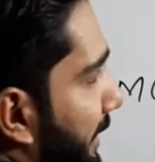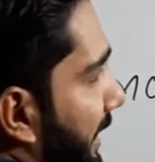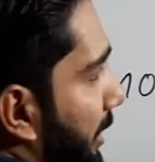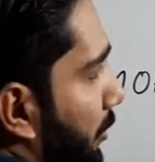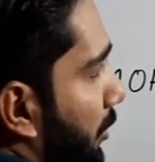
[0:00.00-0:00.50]
ले
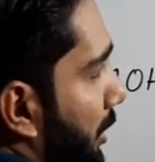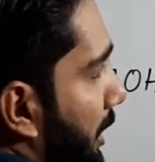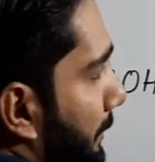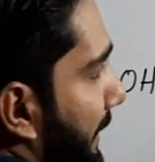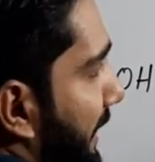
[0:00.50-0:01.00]
आऊँ
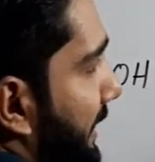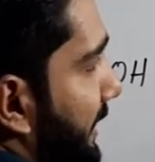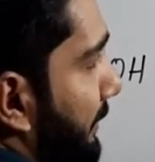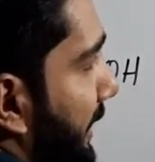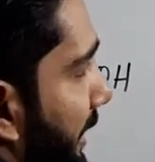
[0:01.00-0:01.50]
मैं
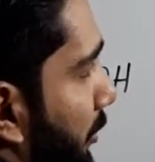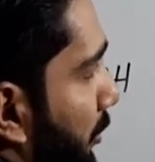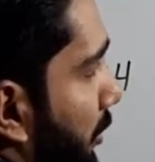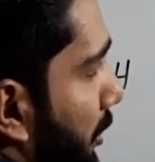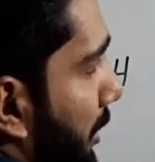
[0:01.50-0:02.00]
लिथियम ले आऊँ
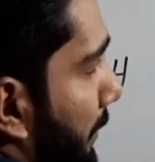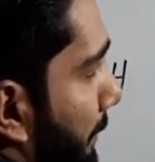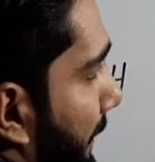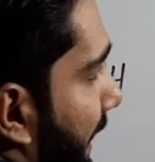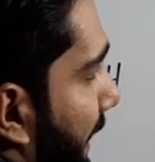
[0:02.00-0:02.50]

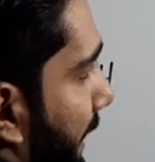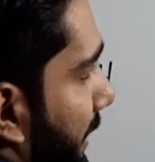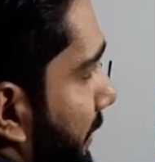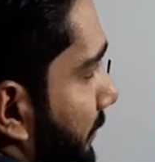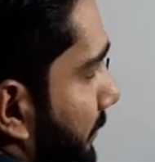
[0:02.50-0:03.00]

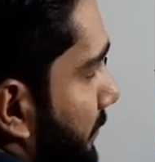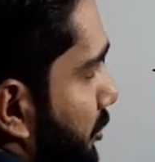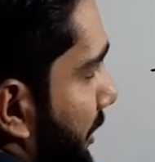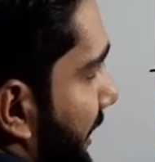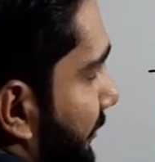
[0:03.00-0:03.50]
मैं
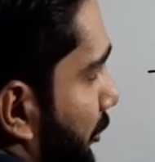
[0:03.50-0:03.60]
जो है